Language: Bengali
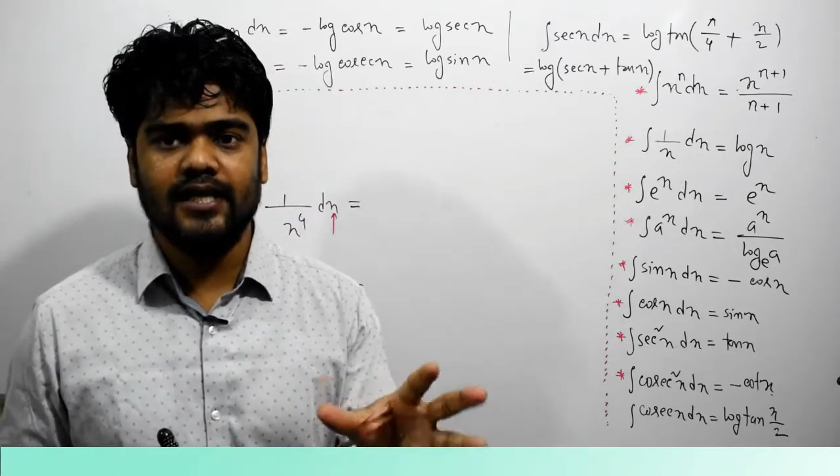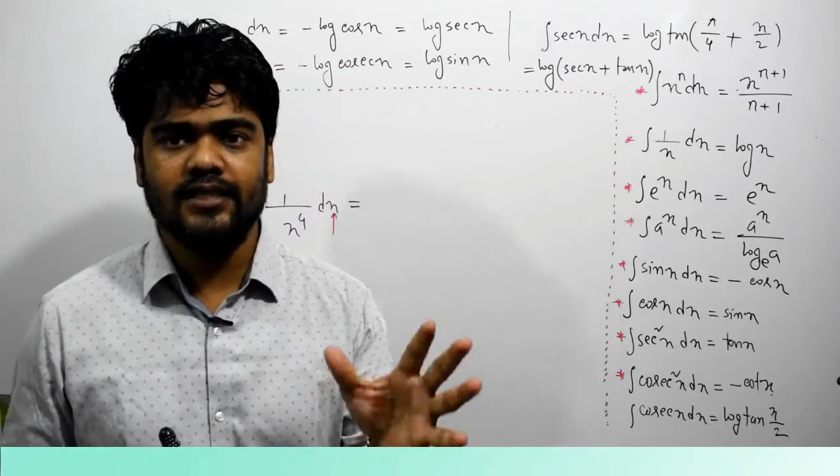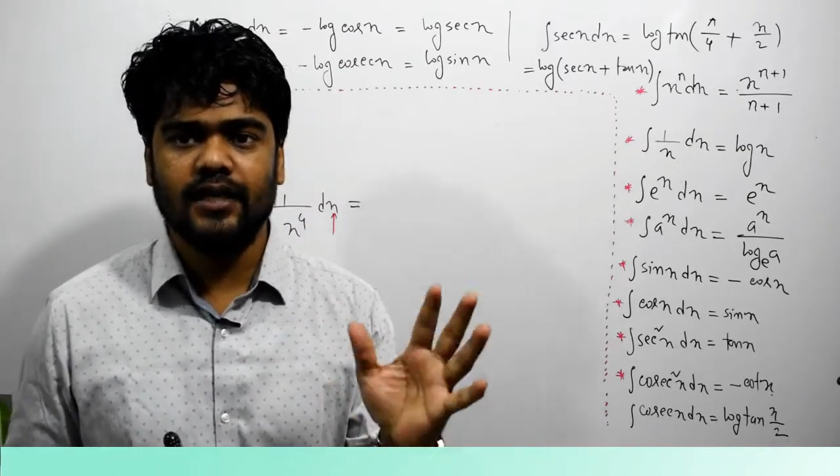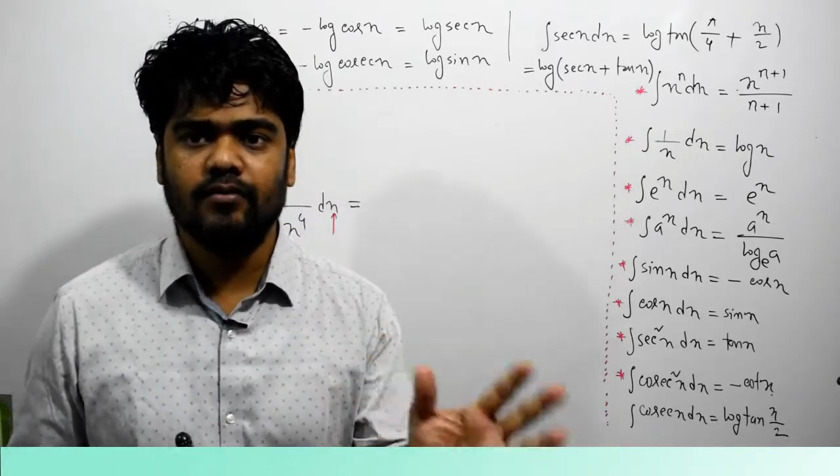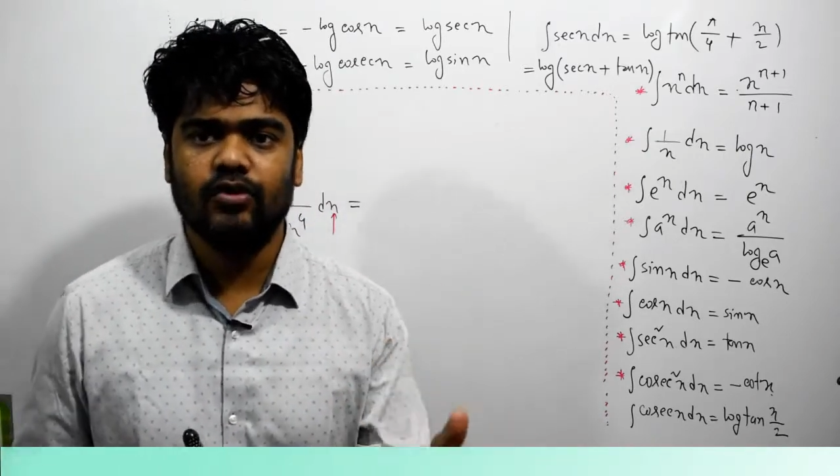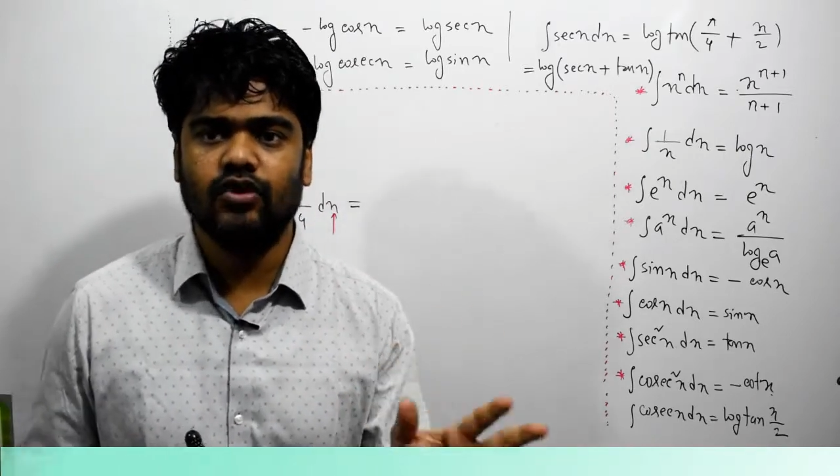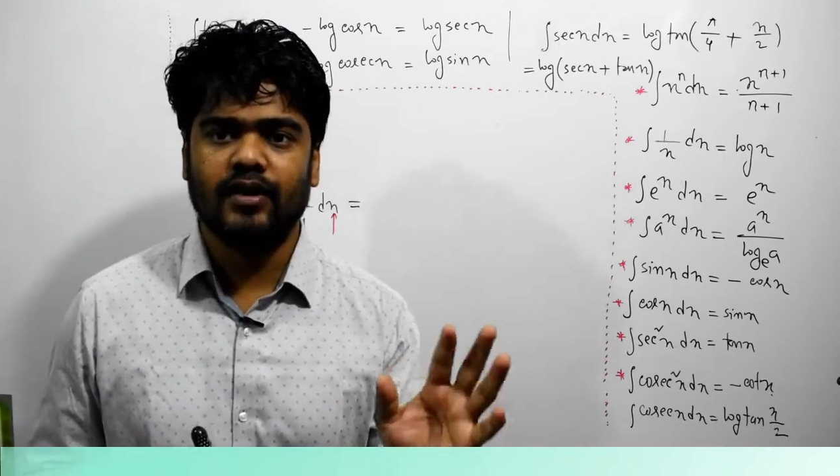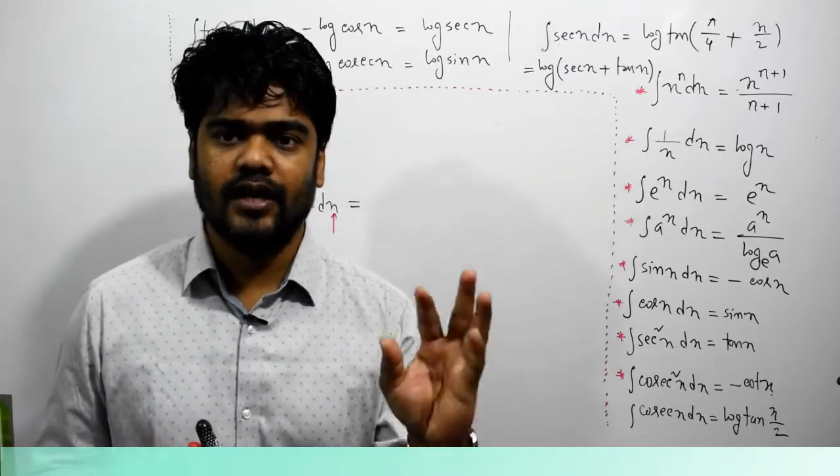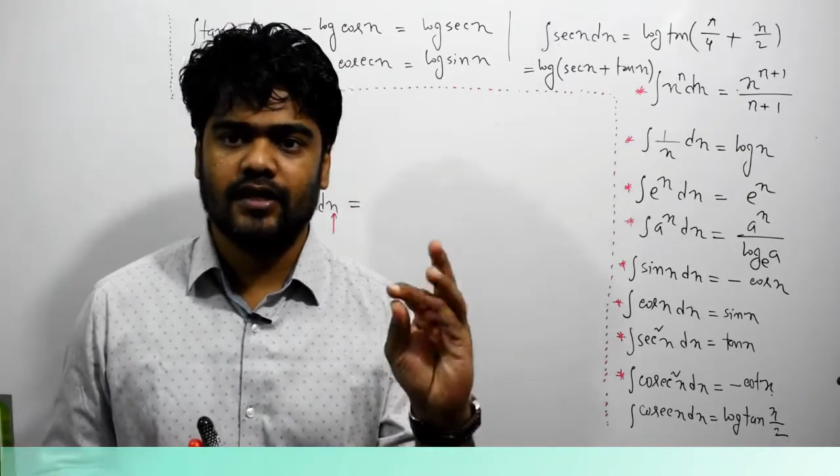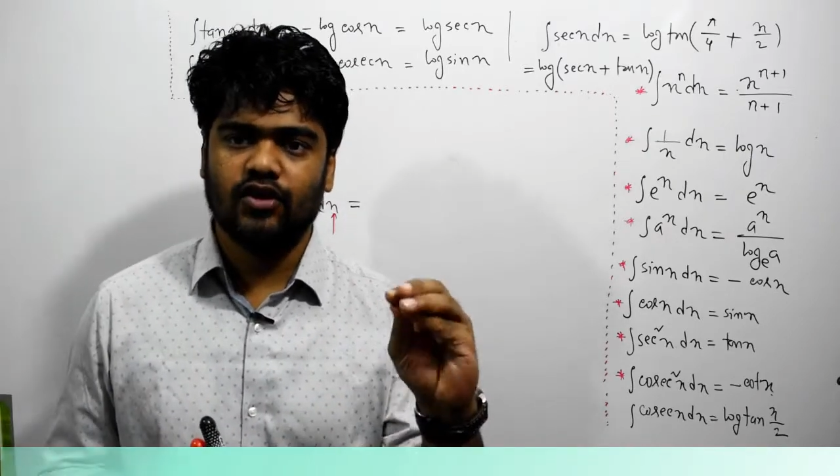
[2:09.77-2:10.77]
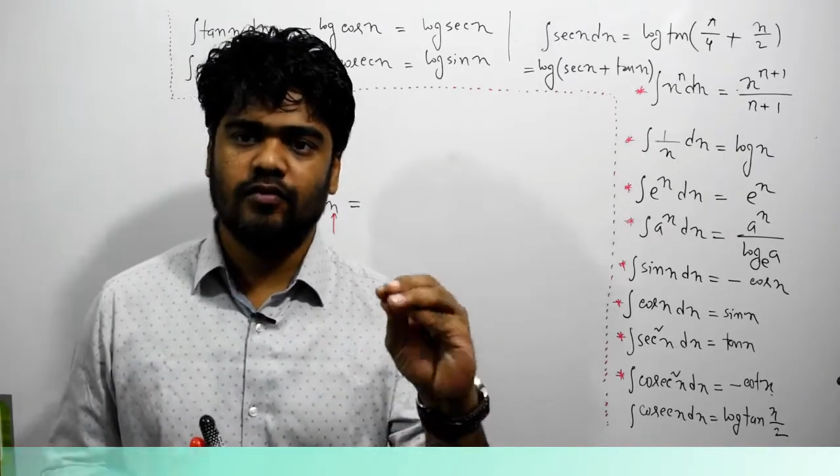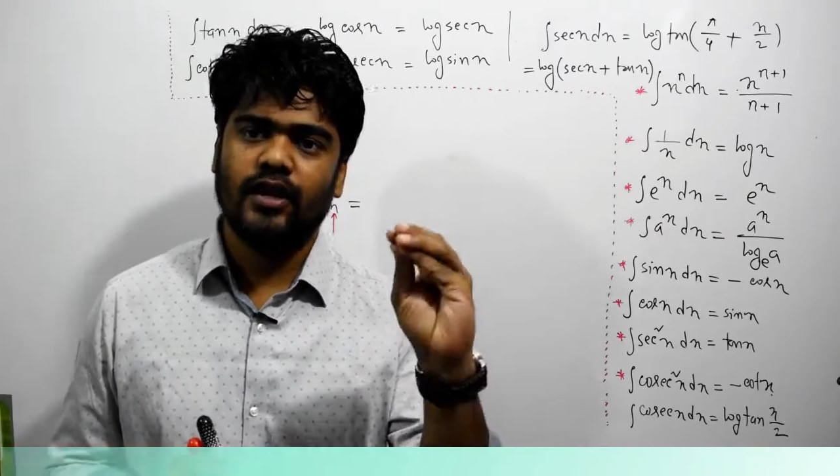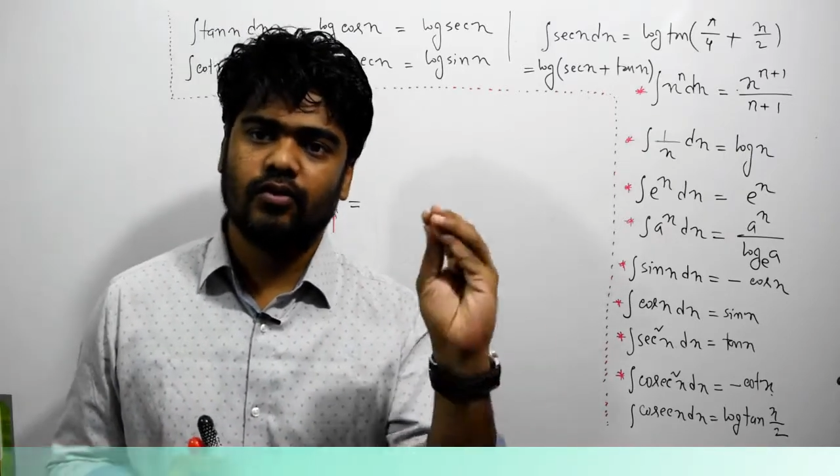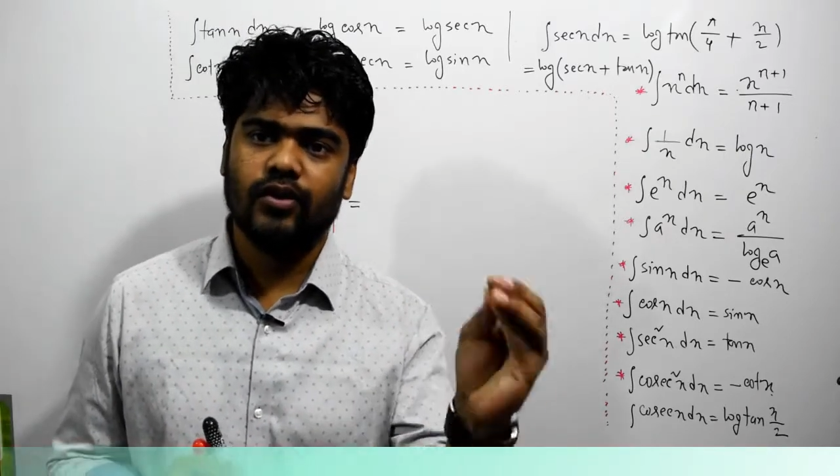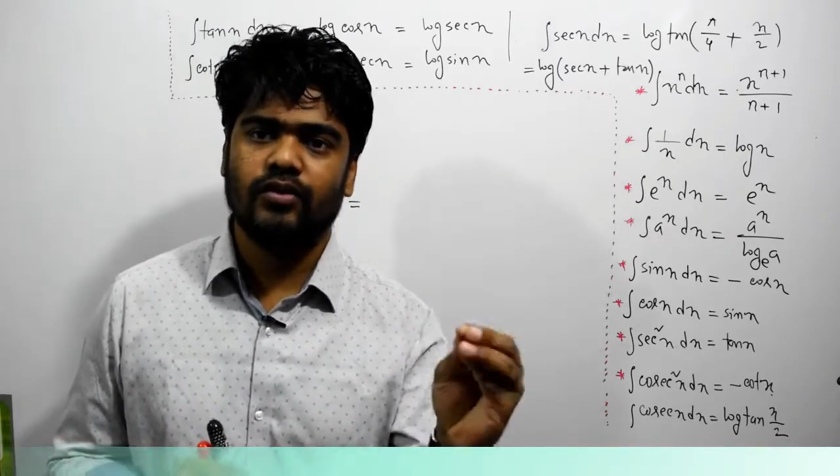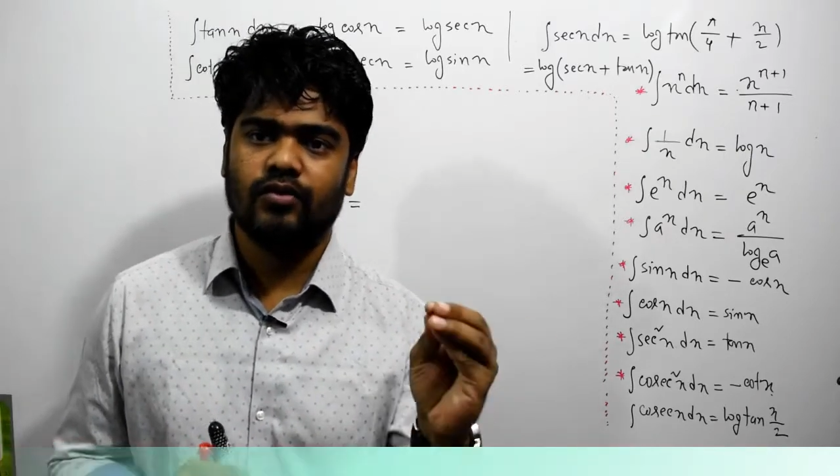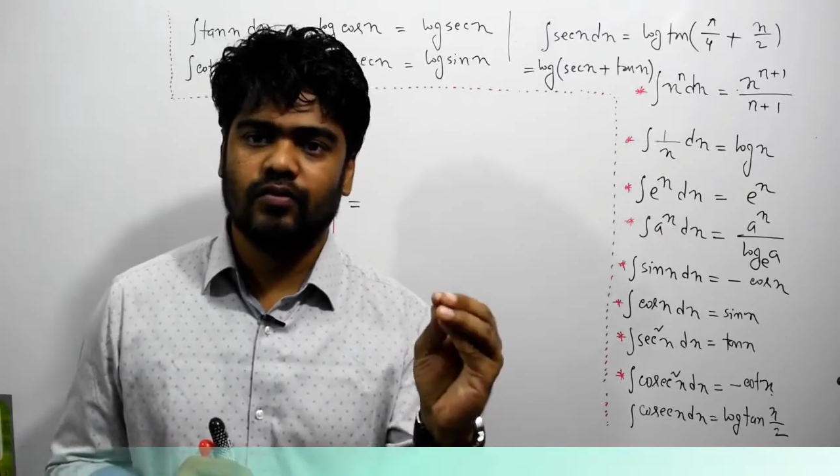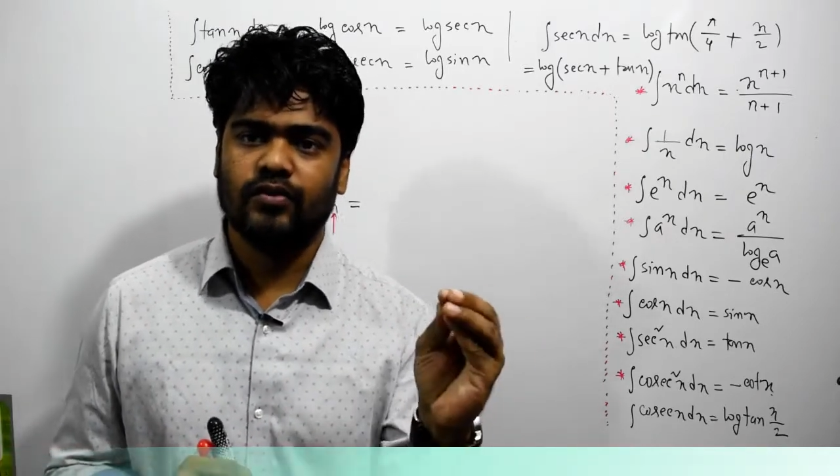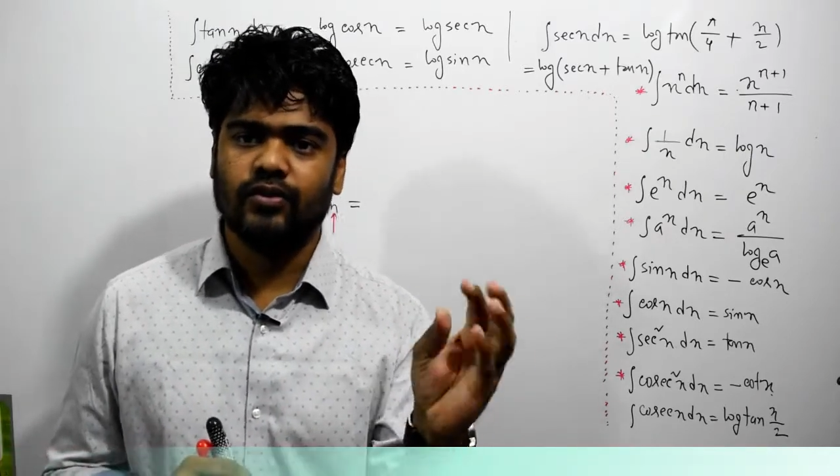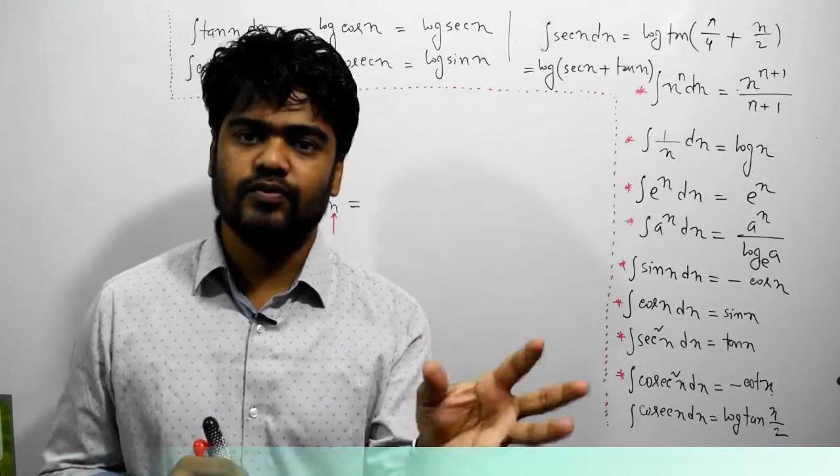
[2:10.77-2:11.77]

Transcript: লিস্টের মতো বানাইতে হবে ওই রকম